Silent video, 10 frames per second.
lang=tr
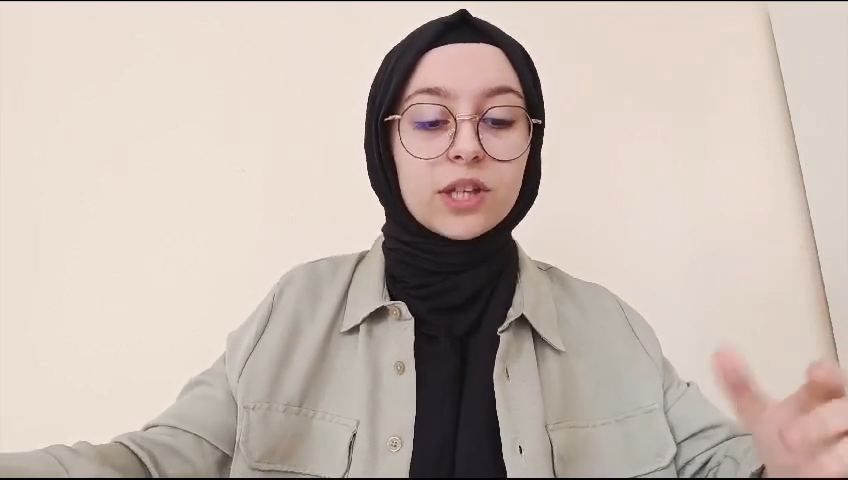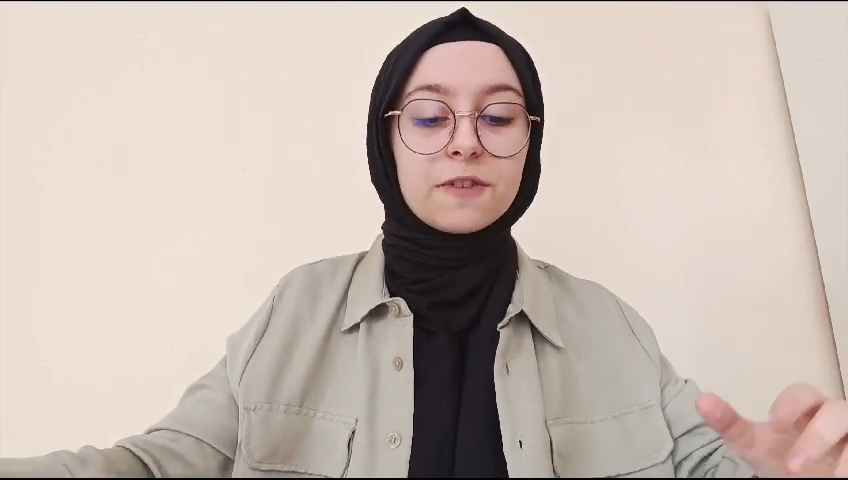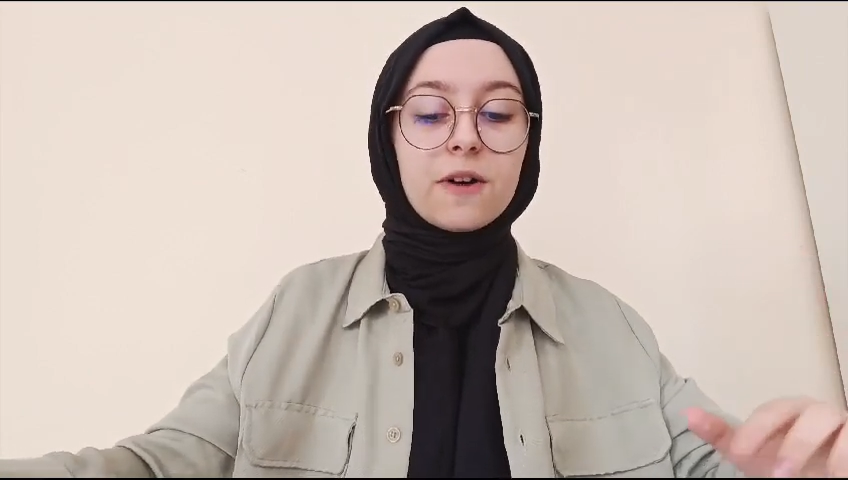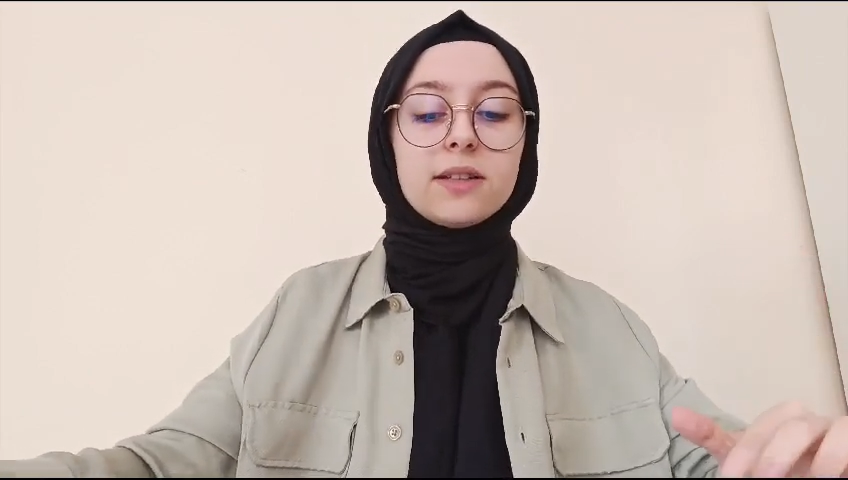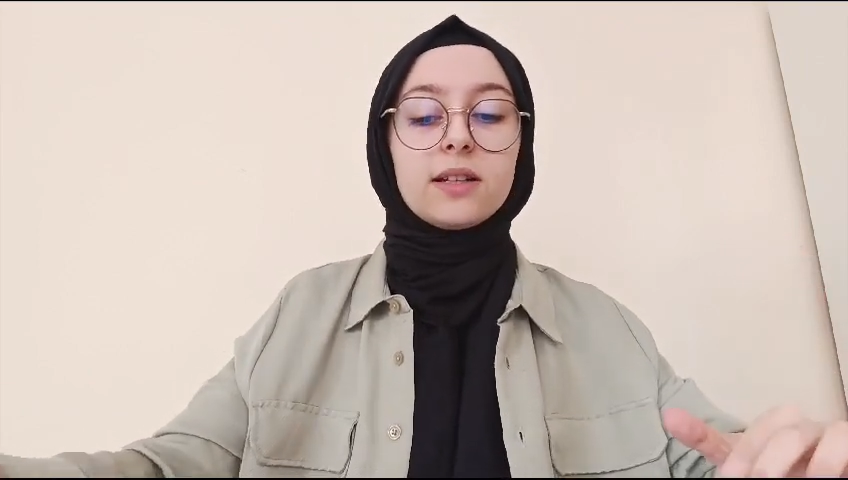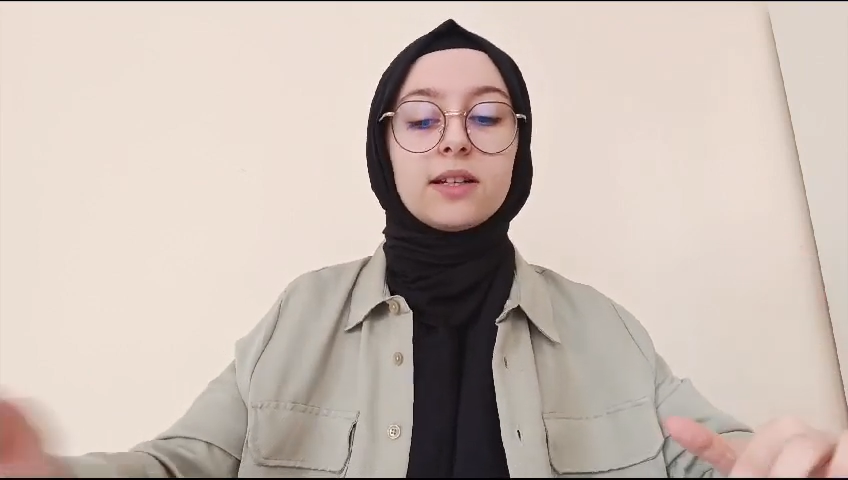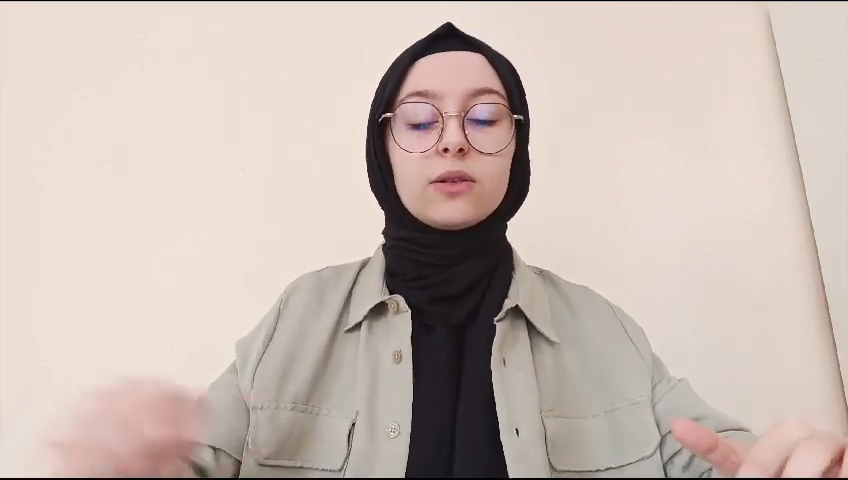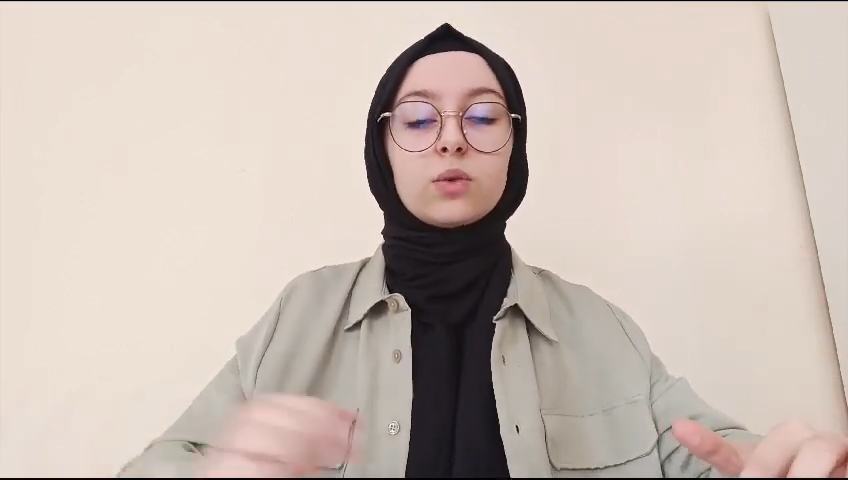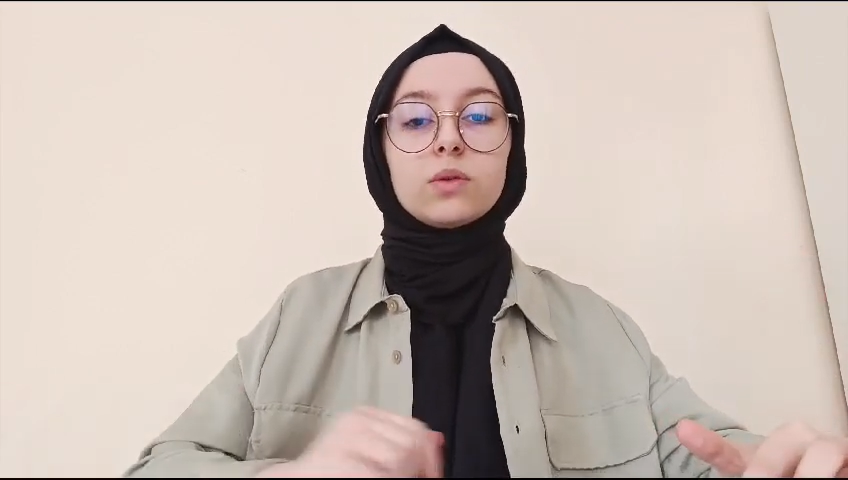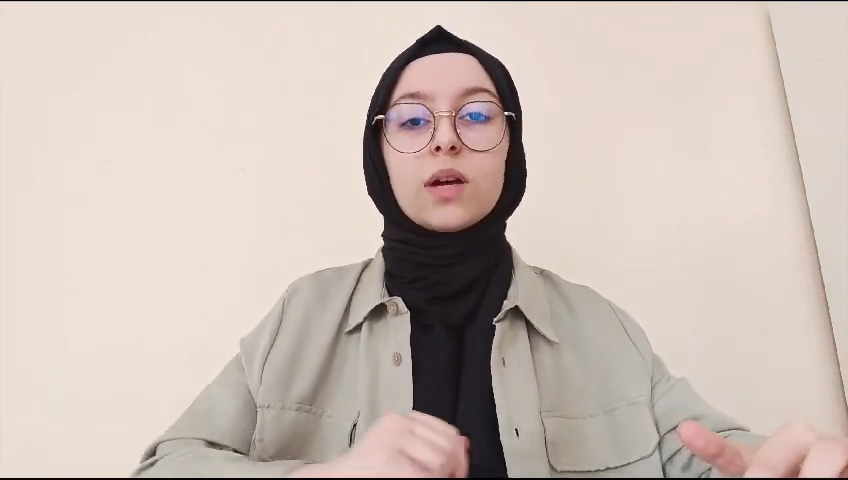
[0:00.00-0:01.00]

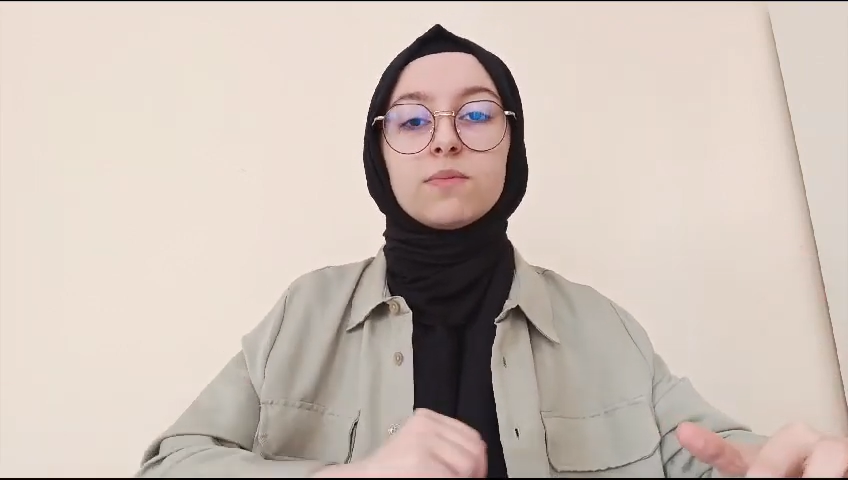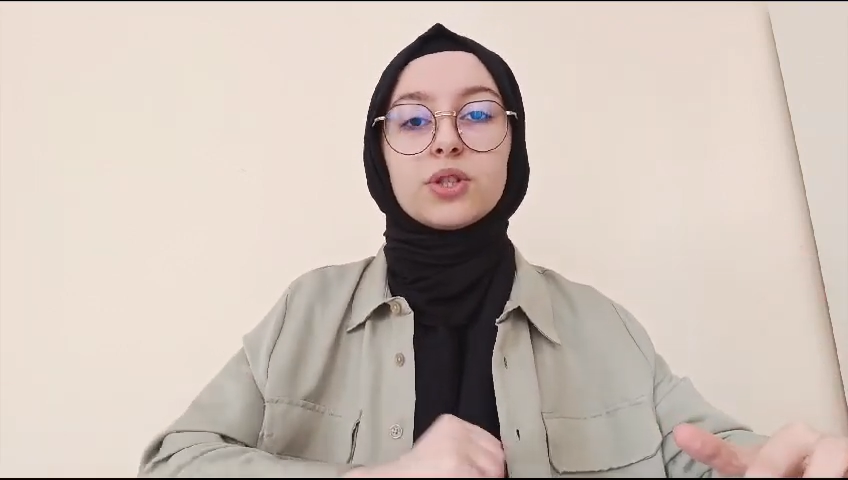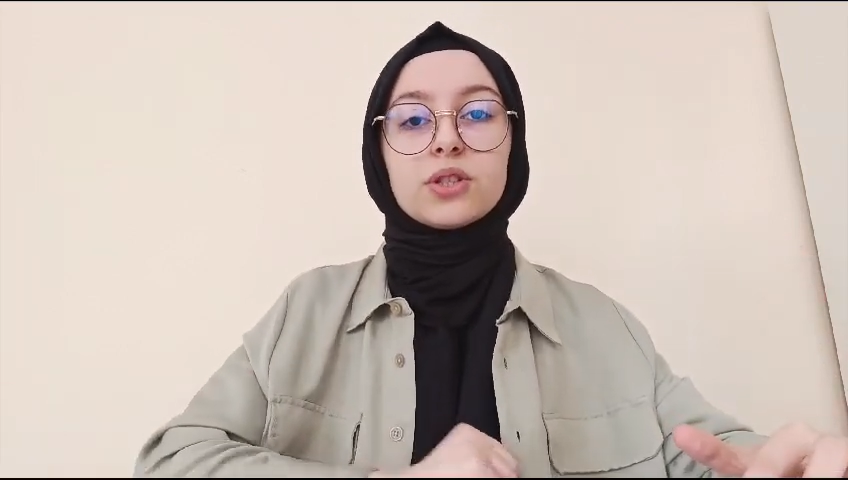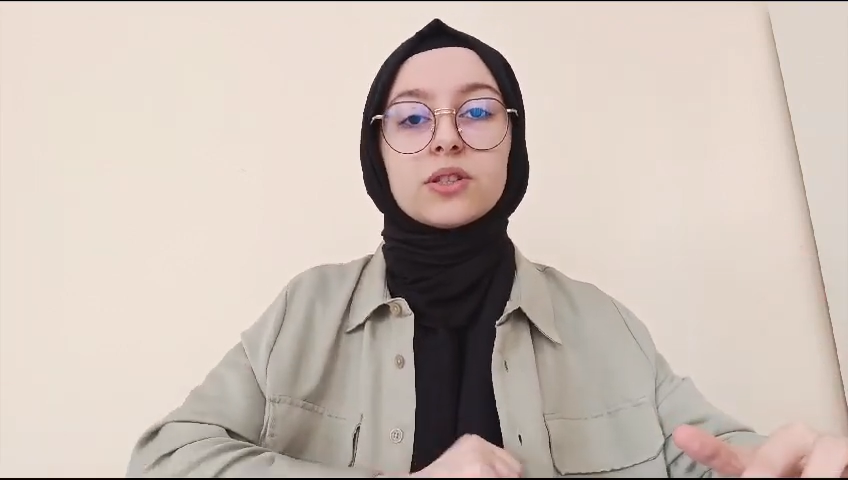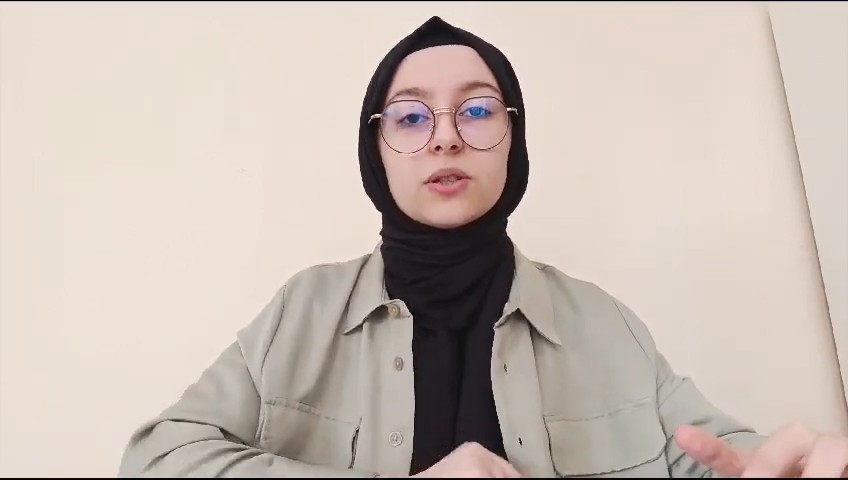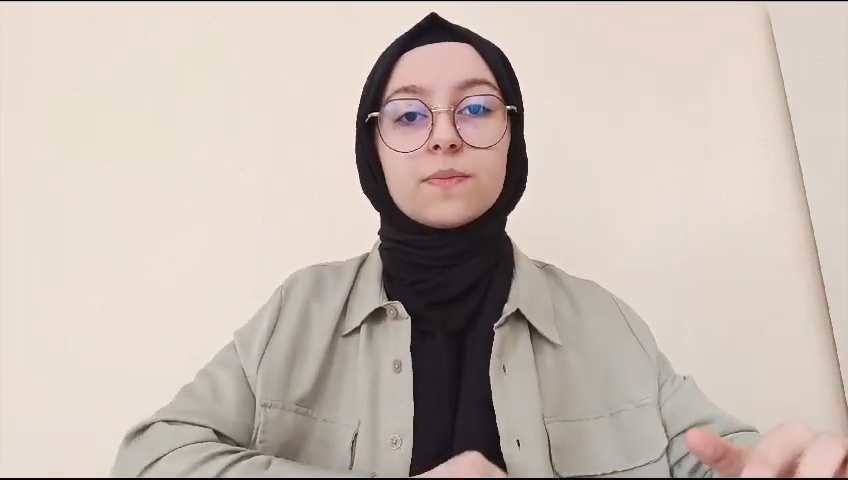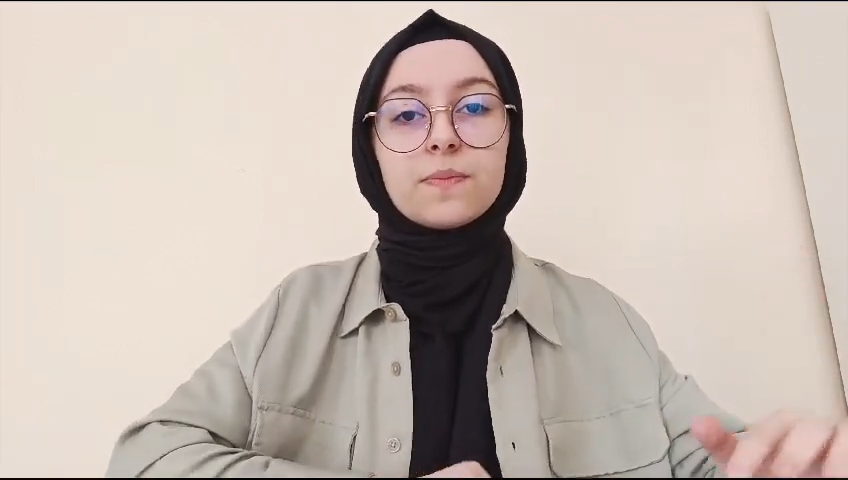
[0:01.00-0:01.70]
ifadelerini kullanmıştır.